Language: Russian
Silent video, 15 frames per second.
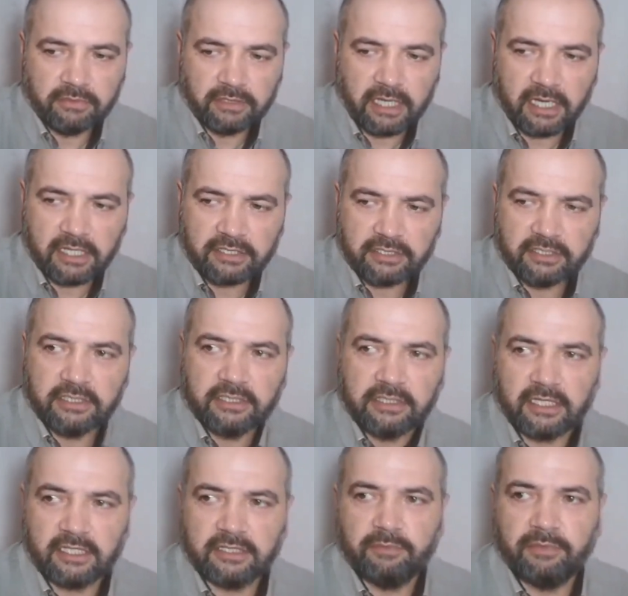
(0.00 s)
каждый
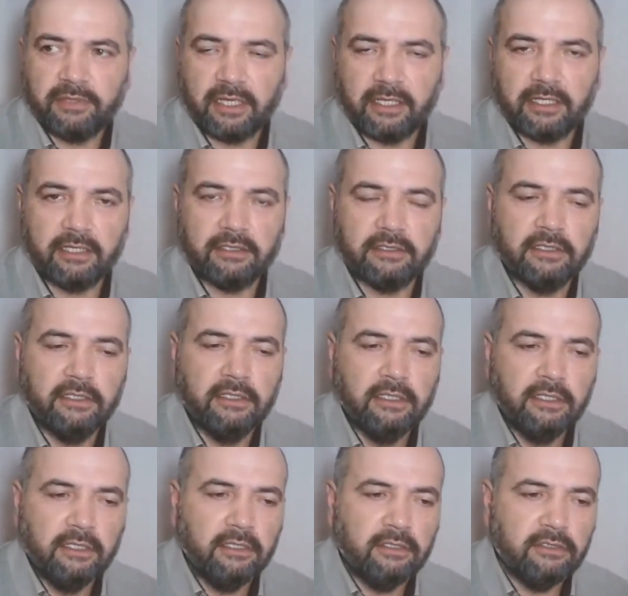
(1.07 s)
раз плакать
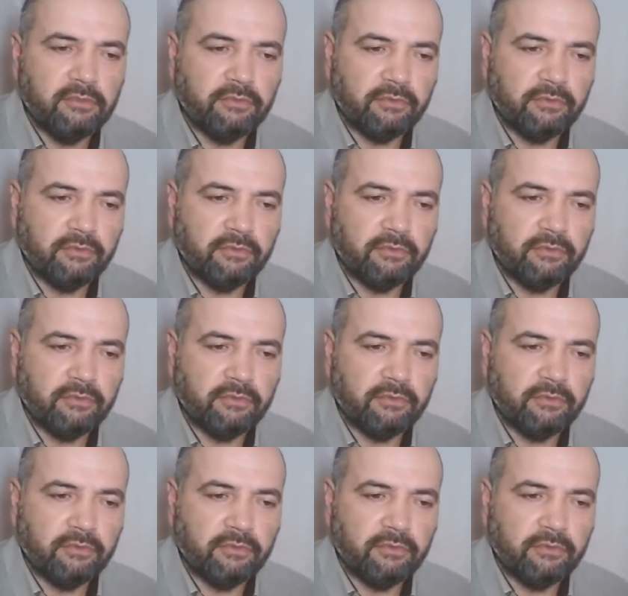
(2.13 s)
не